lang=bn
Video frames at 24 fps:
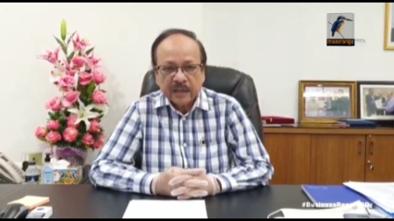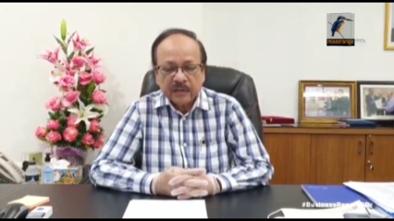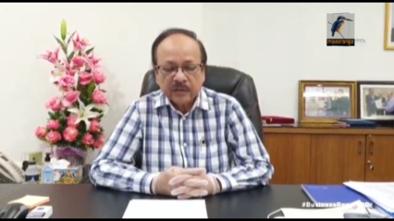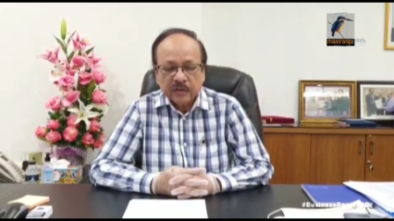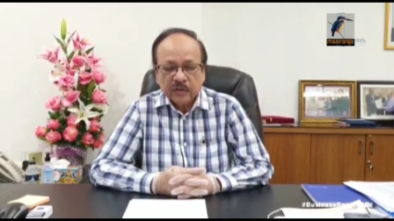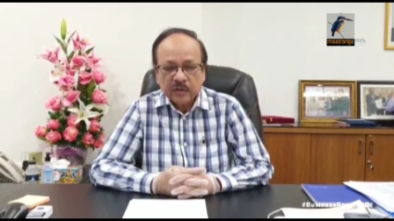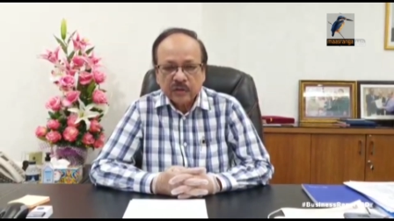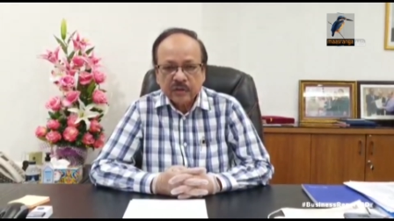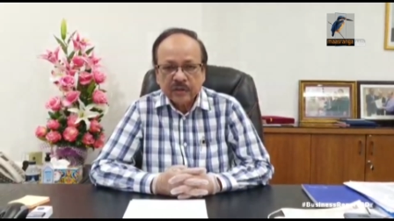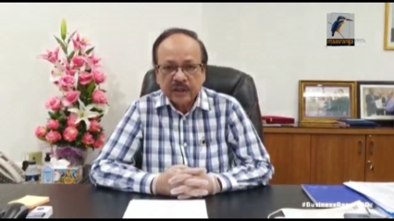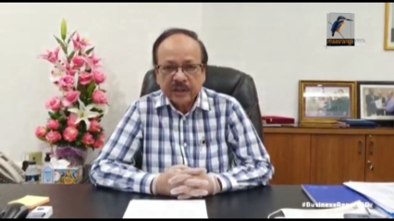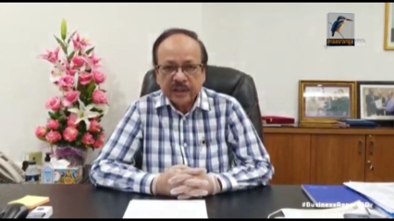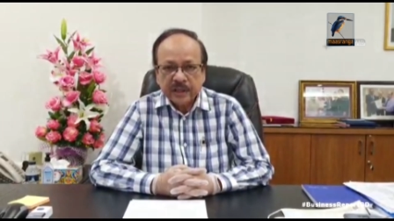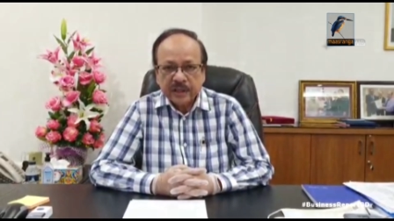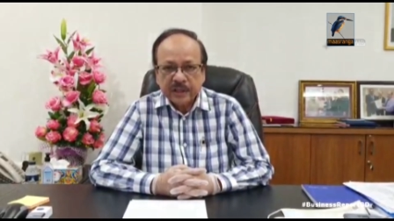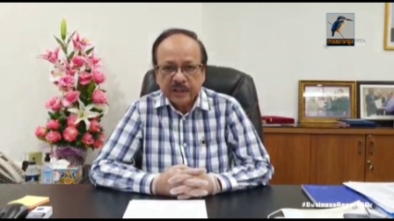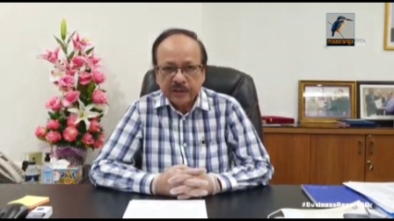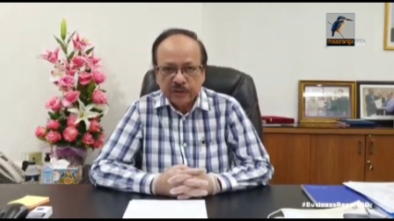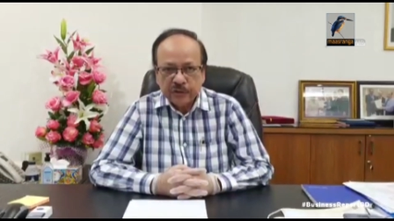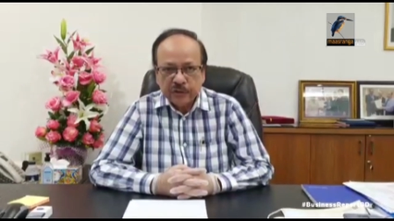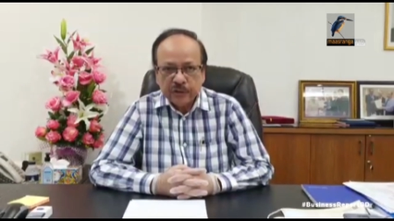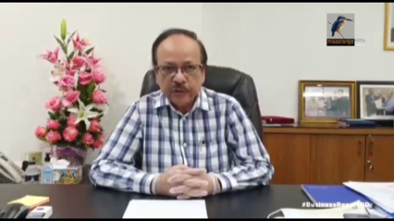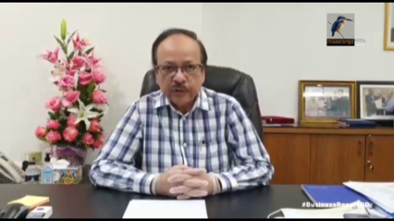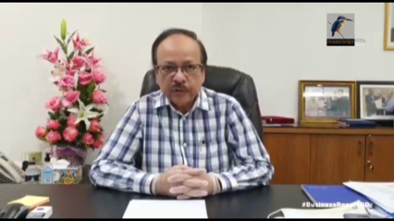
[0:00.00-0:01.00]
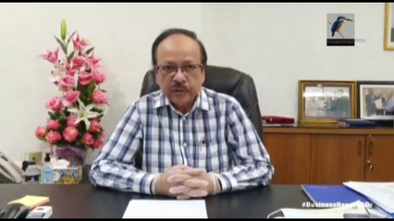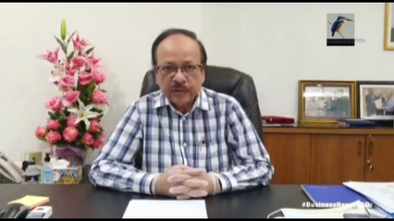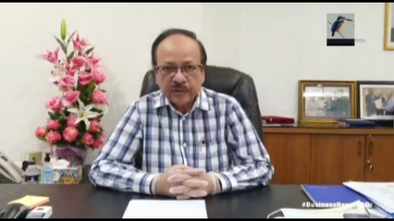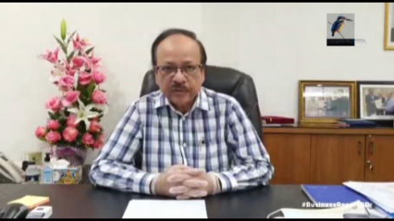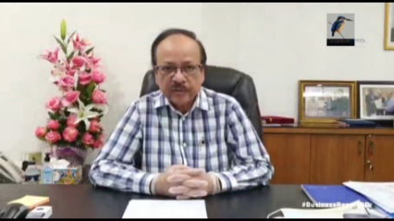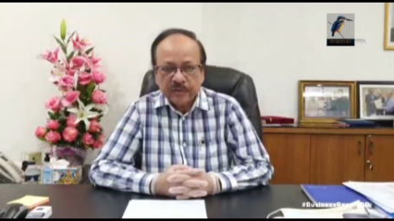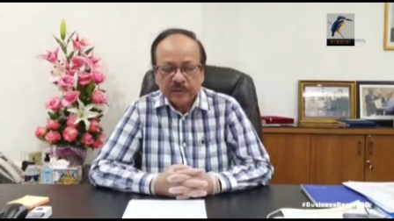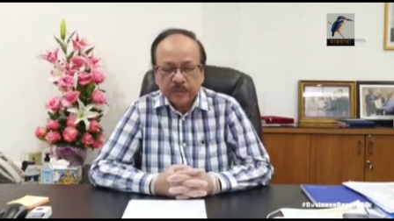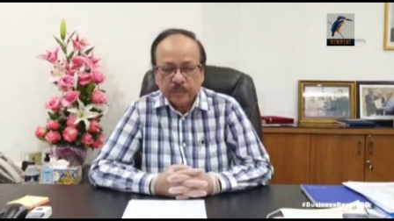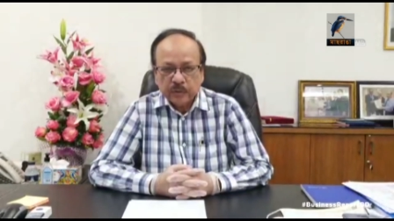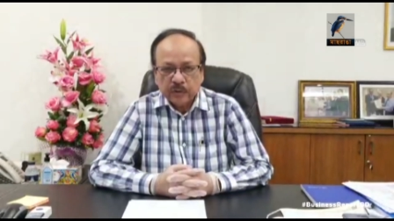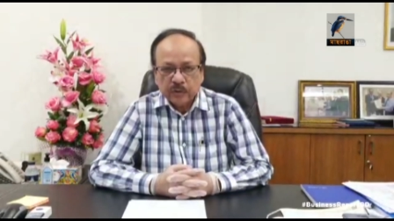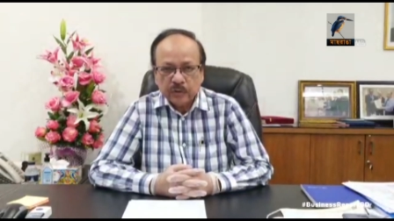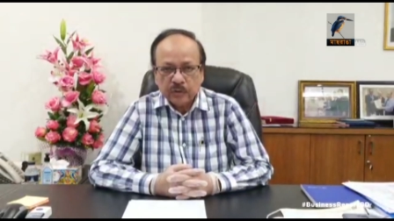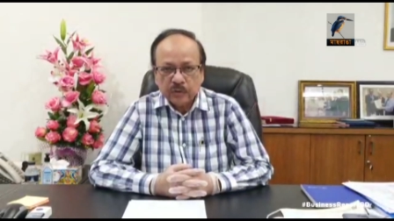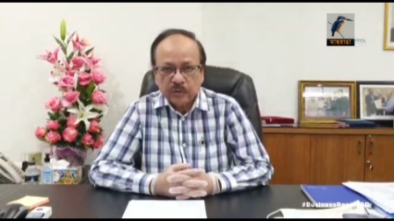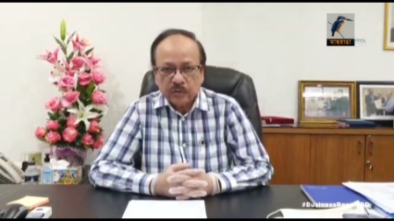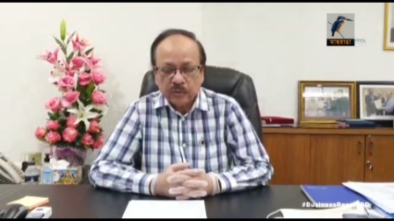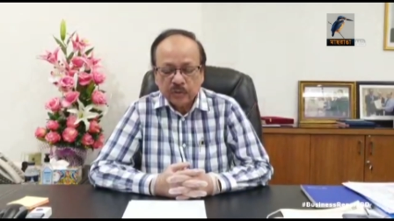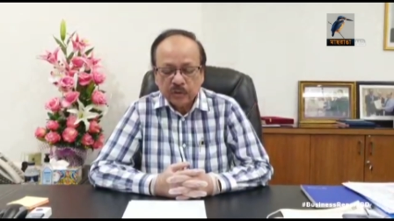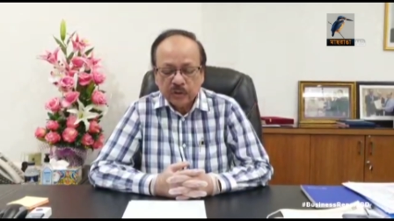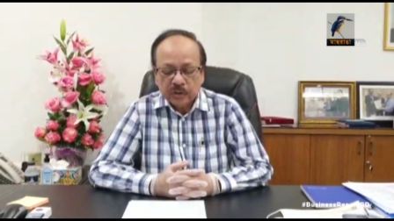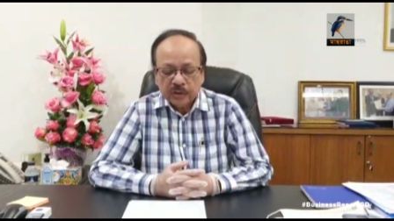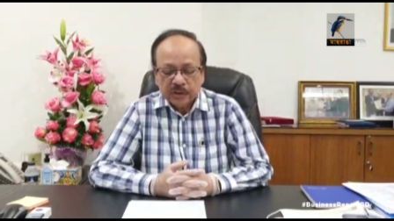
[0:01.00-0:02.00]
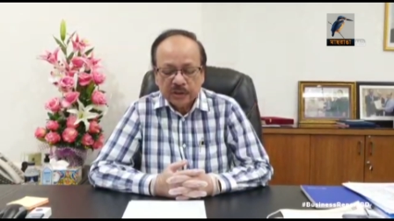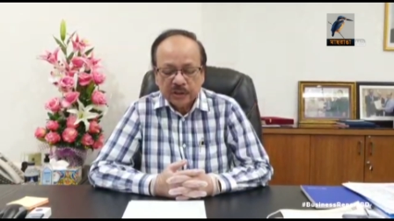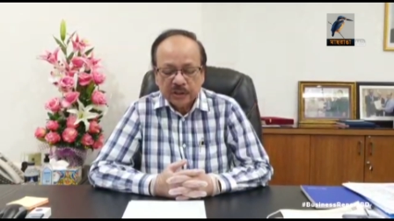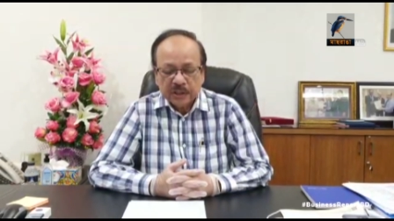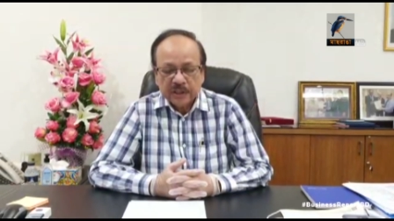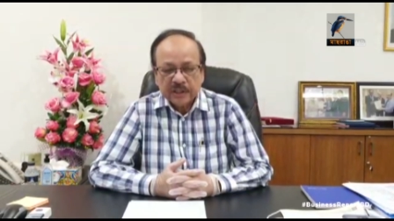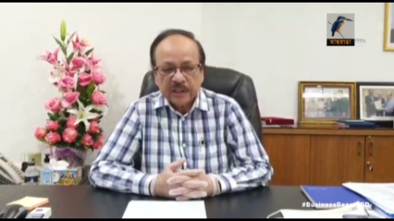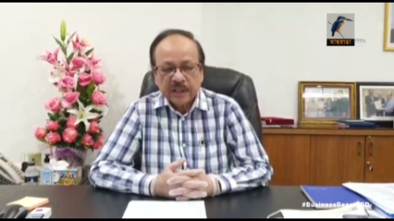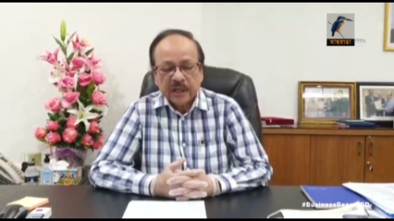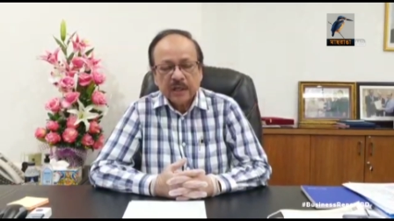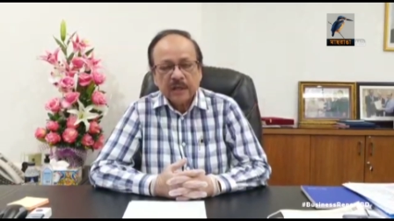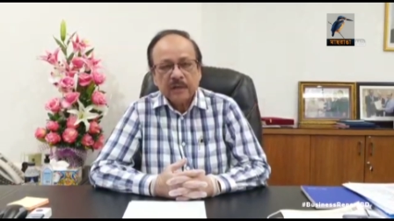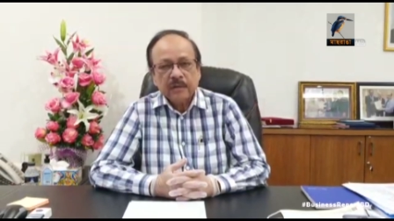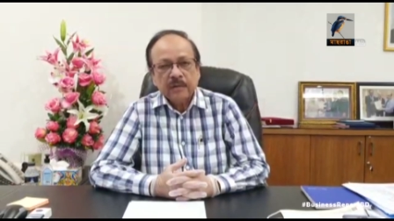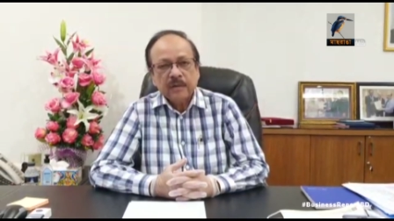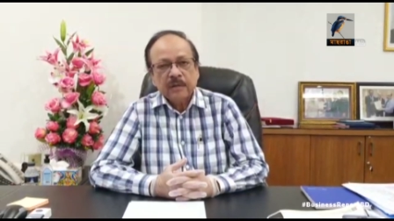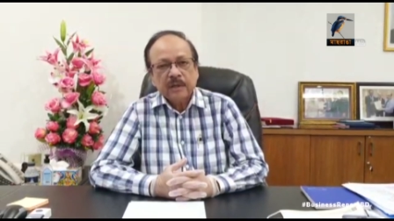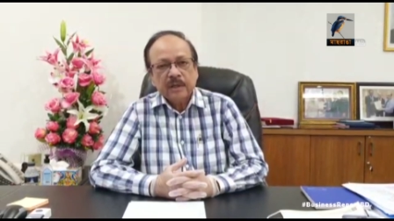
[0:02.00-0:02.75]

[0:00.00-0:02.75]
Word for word: এক ধরনের ইন্স্যুরেন্সের মতো সেটা